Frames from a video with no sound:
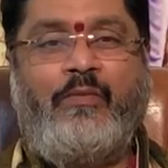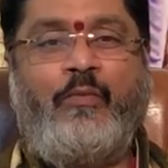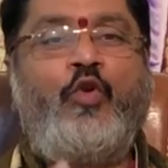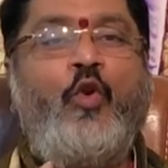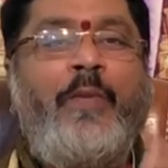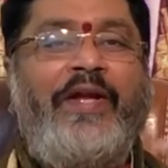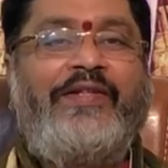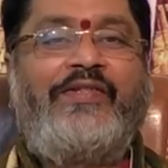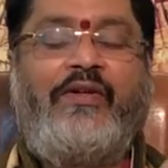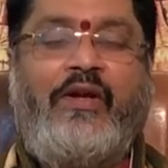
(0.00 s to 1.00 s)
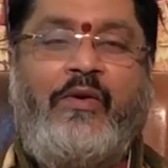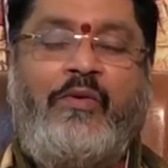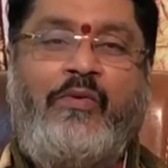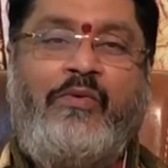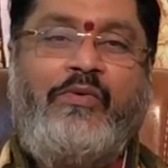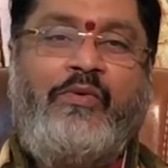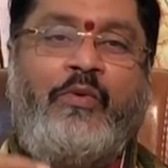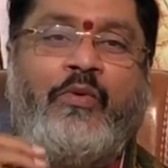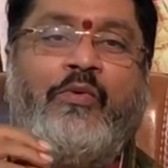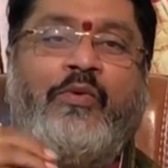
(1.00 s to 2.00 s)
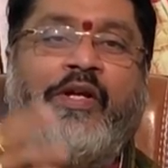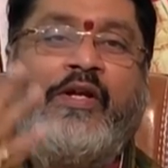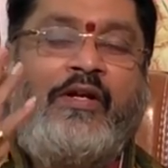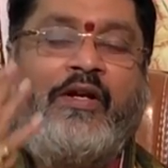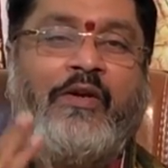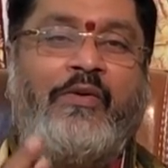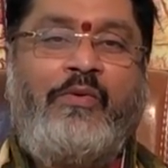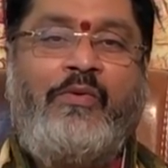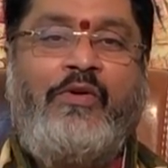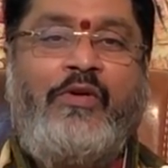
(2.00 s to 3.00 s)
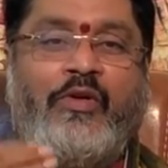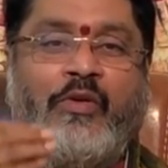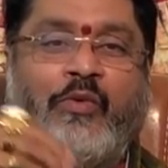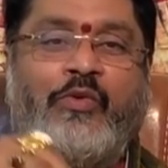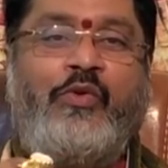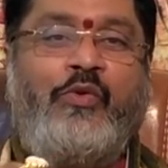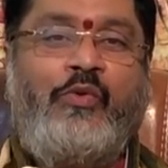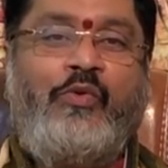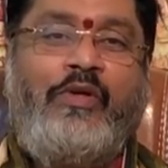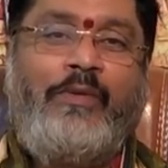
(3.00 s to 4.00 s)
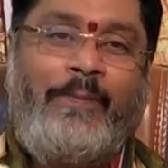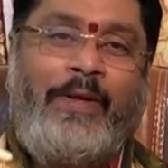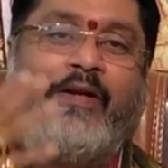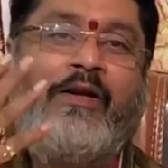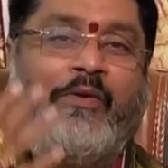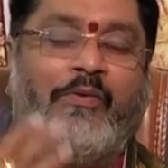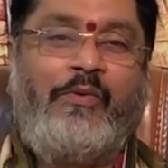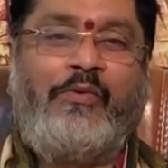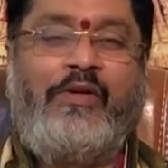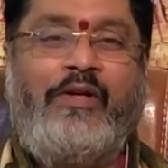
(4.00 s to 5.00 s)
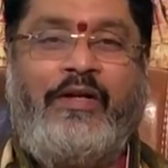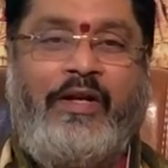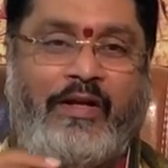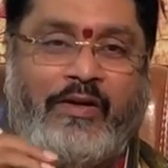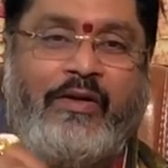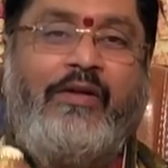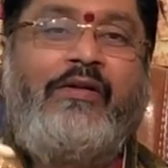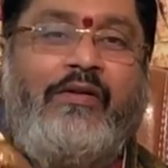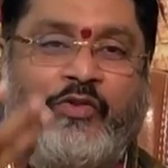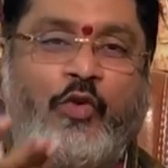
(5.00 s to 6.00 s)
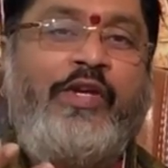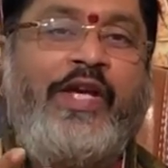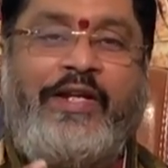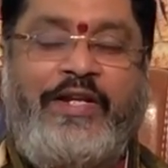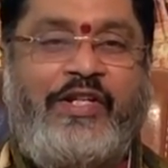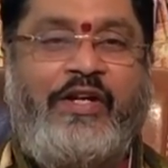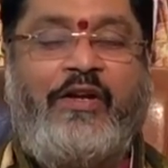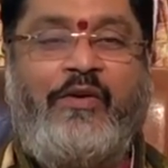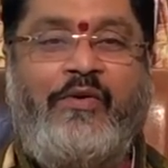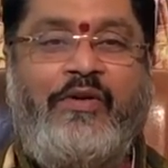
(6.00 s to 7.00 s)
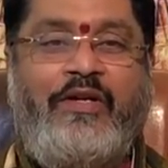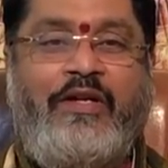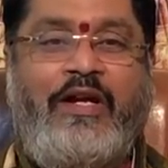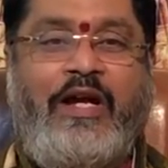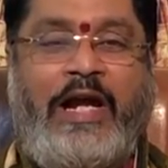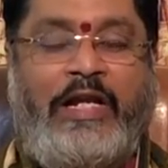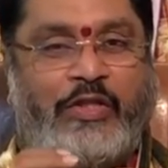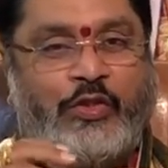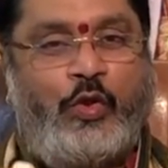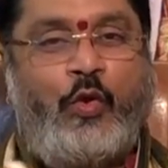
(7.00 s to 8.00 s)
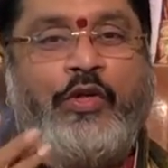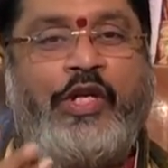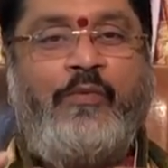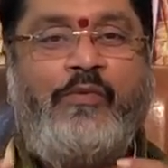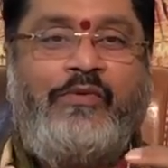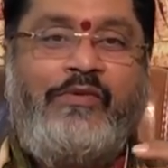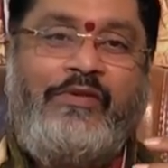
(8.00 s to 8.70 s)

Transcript: బుధుడు మేధస్సకారకుడు గురుడు జ్ఞానకారకుడు కుజుడు బలకారకుడు అంటే శౌర్యానికి ఇచ్చే కారకుడు అంటే శౌర్యము